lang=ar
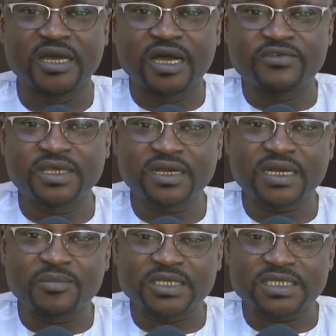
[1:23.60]
ده
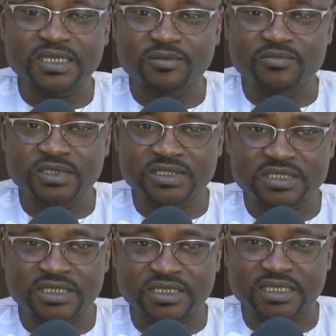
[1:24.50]
كم أسخر من
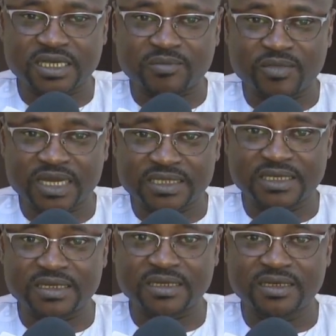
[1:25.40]
ست شهر ما
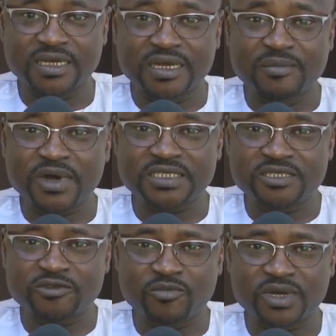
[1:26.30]
ادينا ده
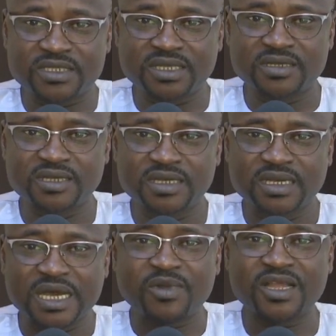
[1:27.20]
باسس لهم بعدين
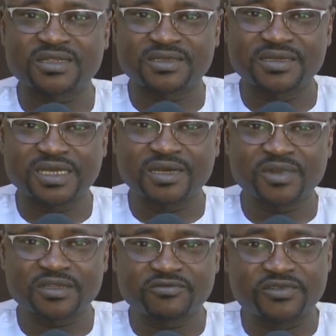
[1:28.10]
امراض
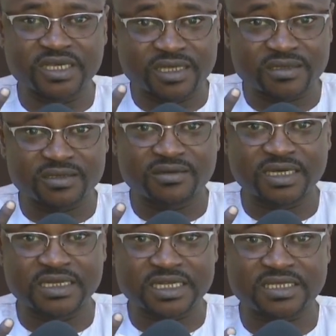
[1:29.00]
امراض في العين
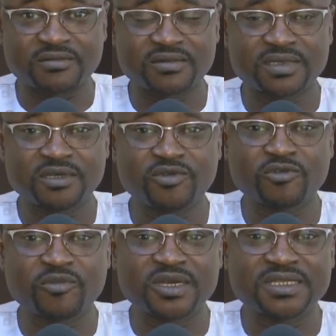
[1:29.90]
النظر
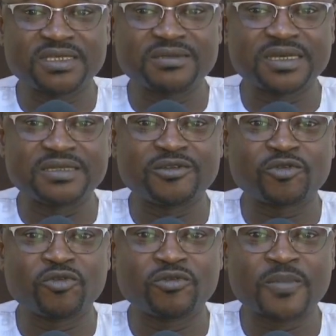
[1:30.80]
دونك بعدين يعني
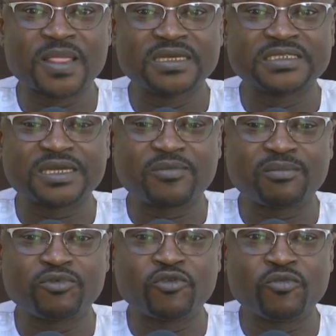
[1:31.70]
نلقوا
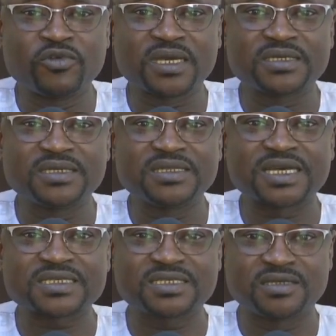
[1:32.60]
شباب بقوموا لكن
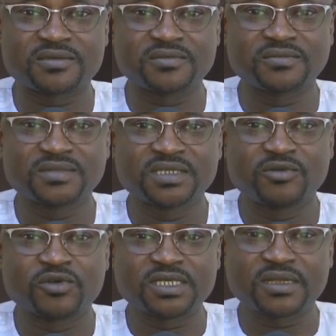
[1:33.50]
ناقصين
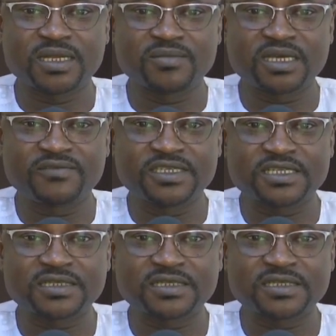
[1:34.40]
واستخل كم دخل في نسق